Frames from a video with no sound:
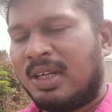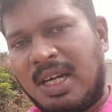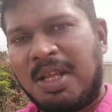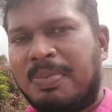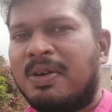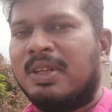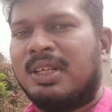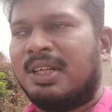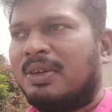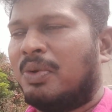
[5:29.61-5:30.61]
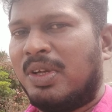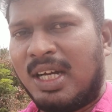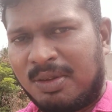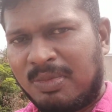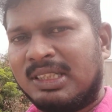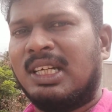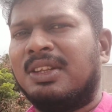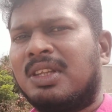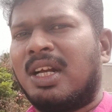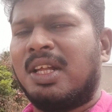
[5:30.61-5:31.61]
கண்டிப்பாக வந்துட்டு அவருடைய ஆத்மா
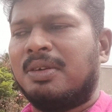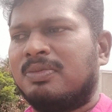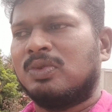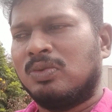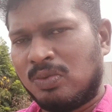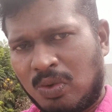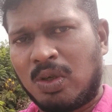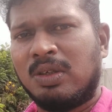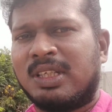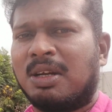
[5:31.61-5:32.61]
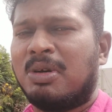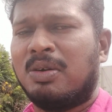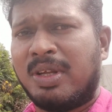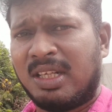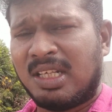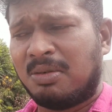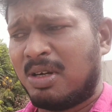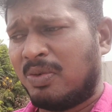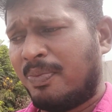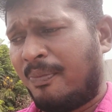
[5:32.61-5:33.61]
சாந்தி அடையும் உங்கள் சார்பாகவும் என்
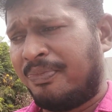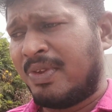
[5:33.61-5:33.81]
சார்பாகவும்